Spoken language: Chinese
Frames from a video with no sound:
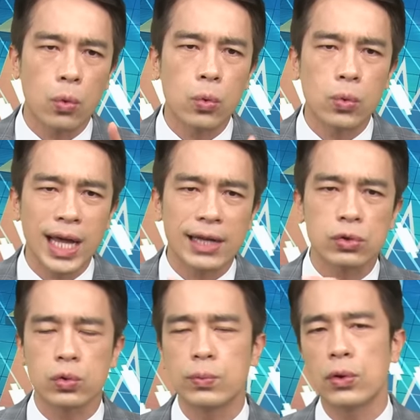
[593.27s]
无量
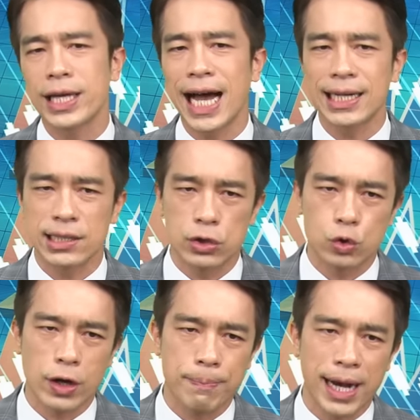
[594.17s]
突破压力是
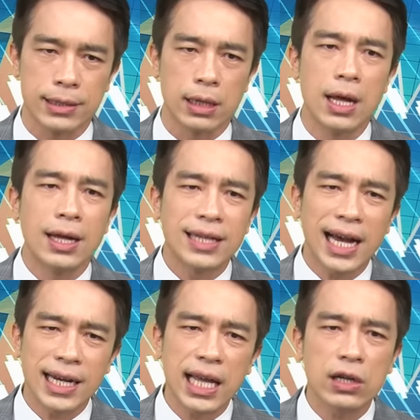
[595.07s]
最棒的，
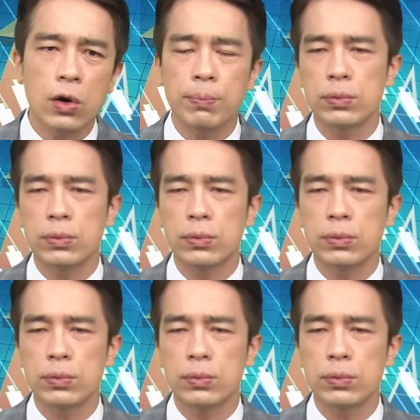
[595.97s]
但利空